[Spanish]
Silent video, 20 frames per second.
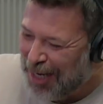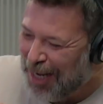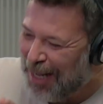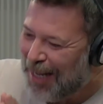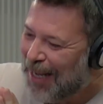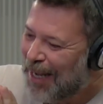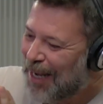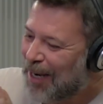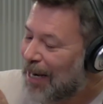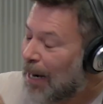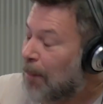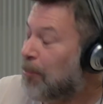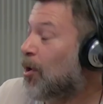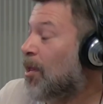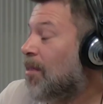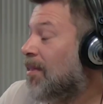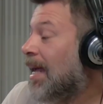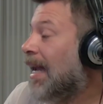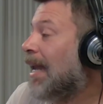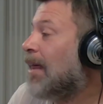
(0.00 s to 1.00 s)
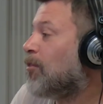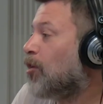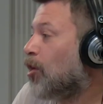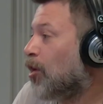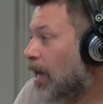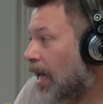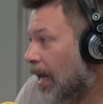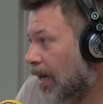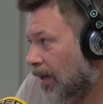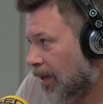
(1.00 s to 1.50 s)
Eh, la Policía
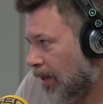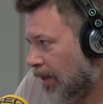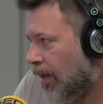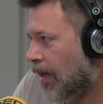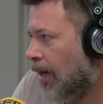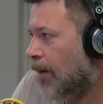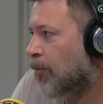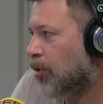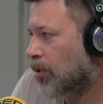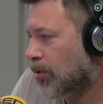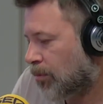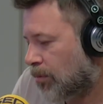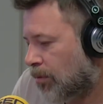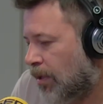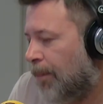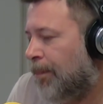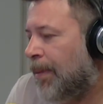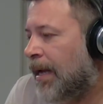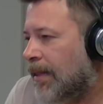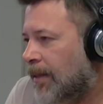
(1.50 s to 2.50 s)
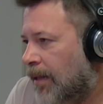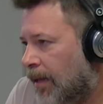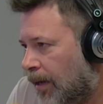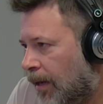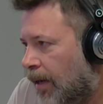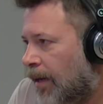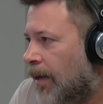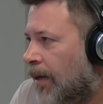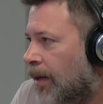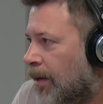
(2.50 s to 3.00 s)
Nacional, que digamos,
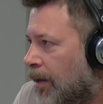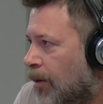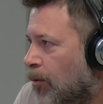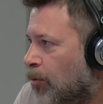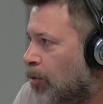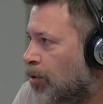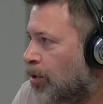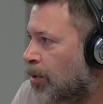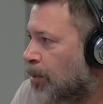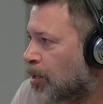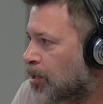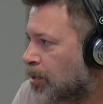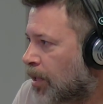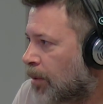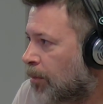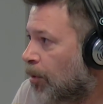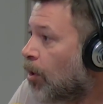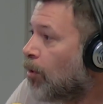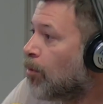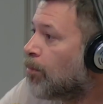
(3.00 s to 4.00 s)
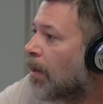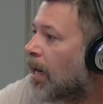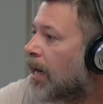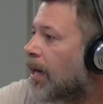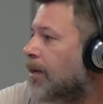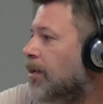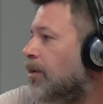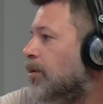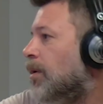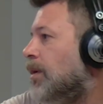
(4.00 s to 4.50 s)
depende en el último extremo. Hay un
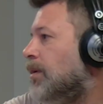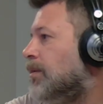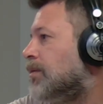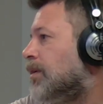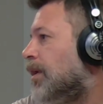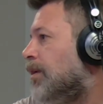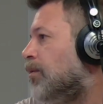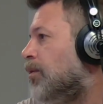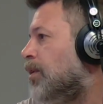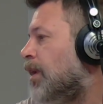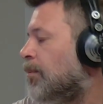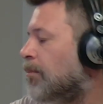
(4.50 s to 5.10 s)
pajarillo ahí, se ha ido ya.